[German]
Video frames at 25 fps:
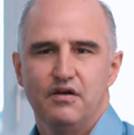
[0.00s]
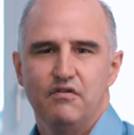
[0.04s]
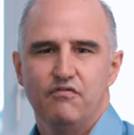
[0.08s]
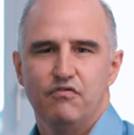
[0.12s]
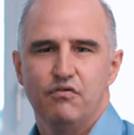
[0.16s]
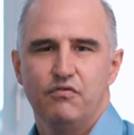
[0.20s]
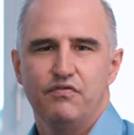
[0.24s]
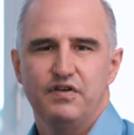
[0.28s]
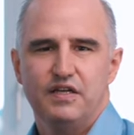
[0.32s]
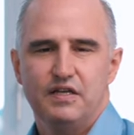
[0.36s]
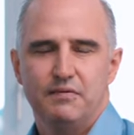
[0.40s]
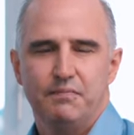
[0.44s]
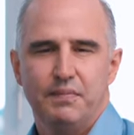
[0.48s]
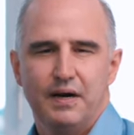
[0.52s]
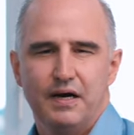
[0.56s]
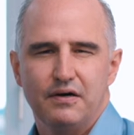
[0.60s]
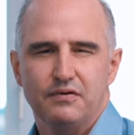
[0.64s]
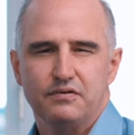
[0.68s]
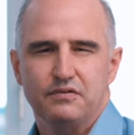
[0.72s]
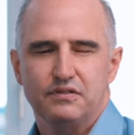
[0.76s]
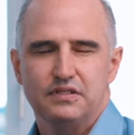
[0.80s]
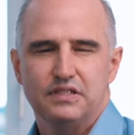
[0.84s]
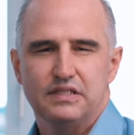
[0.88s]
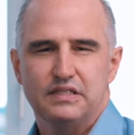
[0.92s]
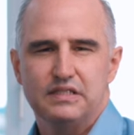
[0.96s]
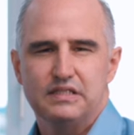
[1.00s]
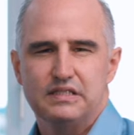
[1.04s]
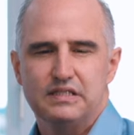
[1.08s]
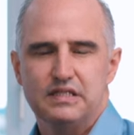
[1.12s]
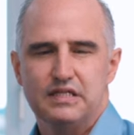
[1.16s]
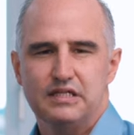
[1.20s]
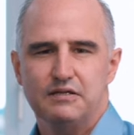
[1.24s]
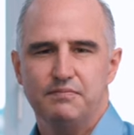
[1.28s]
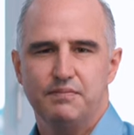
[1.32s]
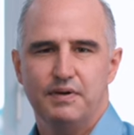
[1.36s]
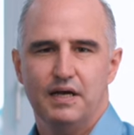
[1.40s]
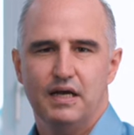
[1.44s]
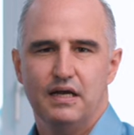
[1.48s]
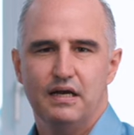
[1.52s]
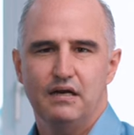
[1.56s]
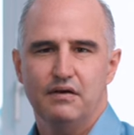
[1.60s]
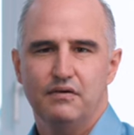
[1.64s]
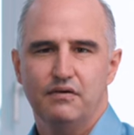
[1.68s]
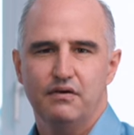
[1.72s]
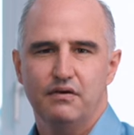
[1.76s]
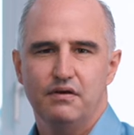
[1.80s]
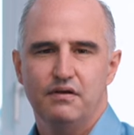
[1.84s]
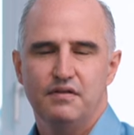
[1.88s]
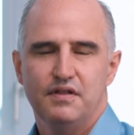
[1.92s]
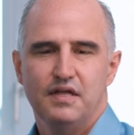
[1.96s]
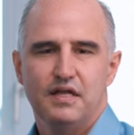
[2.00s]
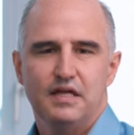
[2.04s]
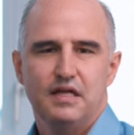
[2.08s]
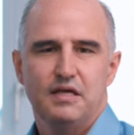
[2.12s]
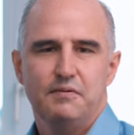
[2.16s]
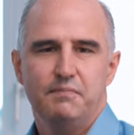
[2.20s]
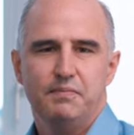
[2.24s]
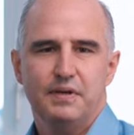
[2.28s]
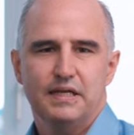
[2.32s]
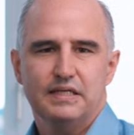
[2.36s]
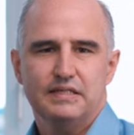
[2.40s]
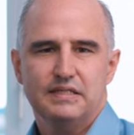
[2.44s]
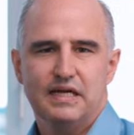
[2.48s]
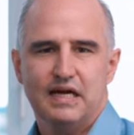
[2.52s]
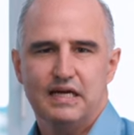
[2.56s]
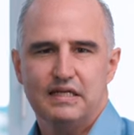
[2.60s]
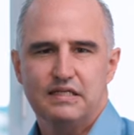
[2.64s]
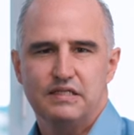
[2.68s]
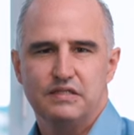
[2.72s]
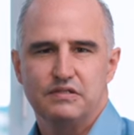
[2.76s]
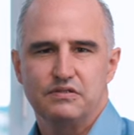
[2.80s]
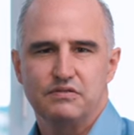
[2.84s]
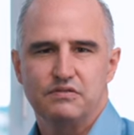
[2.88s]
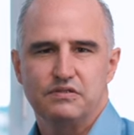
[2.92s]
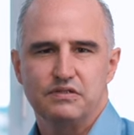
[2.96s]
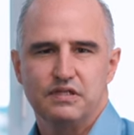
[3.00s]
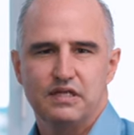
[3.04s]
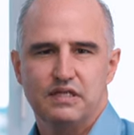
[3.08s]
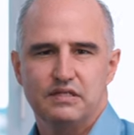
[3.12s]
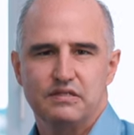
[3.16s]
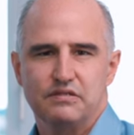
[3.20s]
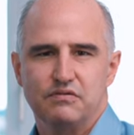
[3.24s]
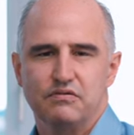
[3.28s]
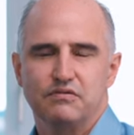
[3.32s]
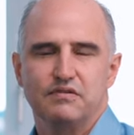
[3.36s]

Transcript: wo wir die Parodontitis nicht behandeln können, Implantate zu setzen.